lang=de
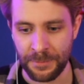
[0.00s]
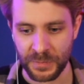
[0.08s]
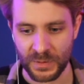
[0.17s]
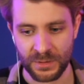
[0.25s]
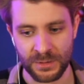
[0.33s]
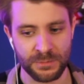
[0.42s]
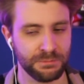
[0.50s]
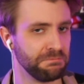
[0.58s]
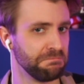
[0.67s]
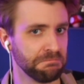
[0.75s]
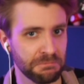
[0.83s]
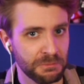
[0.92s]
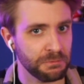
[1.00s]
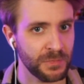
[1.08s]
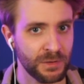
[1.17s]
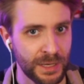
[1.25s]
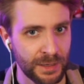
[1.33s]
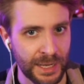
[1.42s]
Ähm,
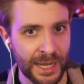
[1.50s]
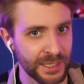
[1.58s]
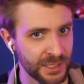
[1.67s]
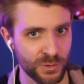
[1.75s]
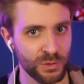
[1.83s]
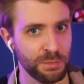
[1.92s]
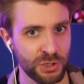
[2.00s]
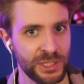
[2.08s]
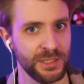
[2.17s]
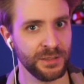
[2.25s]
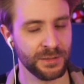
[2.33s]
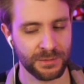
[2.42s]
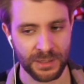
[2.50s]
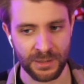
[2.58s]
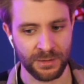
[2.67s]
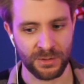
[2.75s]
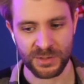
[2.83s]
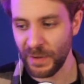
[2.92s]
kann ich jetzt so nicht bestätigen, äh,
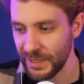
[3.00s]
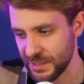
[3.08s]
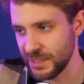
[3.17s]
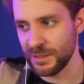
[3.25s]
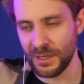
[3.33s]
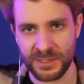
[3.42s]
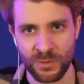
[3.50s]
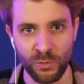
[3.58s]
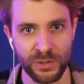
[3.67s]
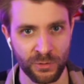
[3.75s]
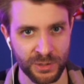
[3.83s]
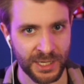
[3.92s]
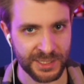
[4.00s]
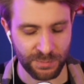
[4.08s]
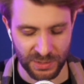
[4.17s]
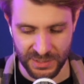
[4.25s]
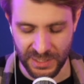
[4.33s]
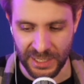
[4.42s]
aus meiner Sicht als Hunde- und
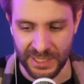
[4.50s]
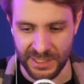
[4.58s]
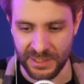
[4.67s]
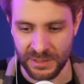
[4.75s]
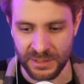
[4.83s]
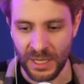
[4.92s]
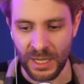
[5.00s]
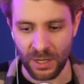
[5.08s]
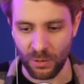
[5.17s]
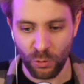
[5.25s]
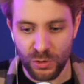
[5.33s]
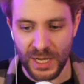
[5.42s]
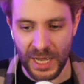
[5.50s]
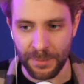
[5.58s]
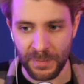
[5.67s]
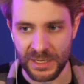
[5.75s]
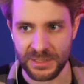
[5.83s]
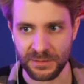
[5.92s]
Katzenbesitzer gleichzeitig. Hunde haben
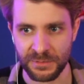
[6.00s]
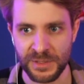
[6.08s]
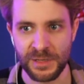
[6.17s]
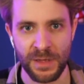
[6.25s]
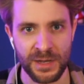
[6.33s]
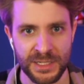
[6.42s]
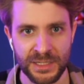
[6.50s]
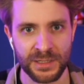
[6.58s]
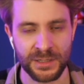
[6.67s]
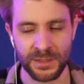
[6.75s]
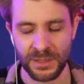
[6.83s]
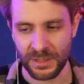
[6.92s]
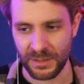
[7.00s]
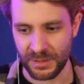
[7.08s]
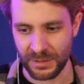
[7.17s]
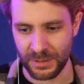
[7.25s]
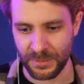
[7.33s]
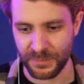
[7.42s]
halt viel mehr Dinge,
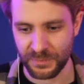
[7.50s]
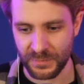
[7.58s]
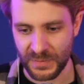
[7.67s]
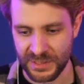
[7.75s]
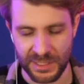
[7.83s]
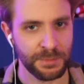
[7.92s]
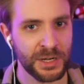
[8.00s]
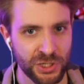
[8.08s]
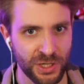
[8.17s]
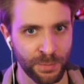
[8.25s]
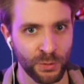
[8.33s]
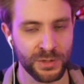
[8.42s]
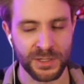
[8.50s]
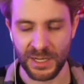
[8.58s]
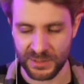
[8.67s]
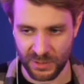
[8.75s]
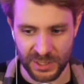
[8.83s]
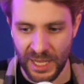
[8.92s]
ähm, sind halt Menschen gebunden. Also
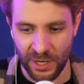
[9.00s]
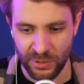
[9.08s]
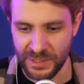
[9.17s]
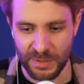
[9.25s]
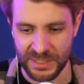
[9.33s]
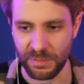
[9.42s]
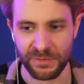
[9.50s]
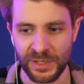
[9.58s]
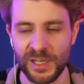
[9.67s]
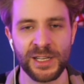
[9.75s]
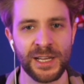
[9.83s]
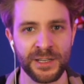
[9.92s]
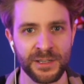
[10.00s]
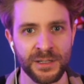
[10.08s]
klar können die besser Befehle lernen,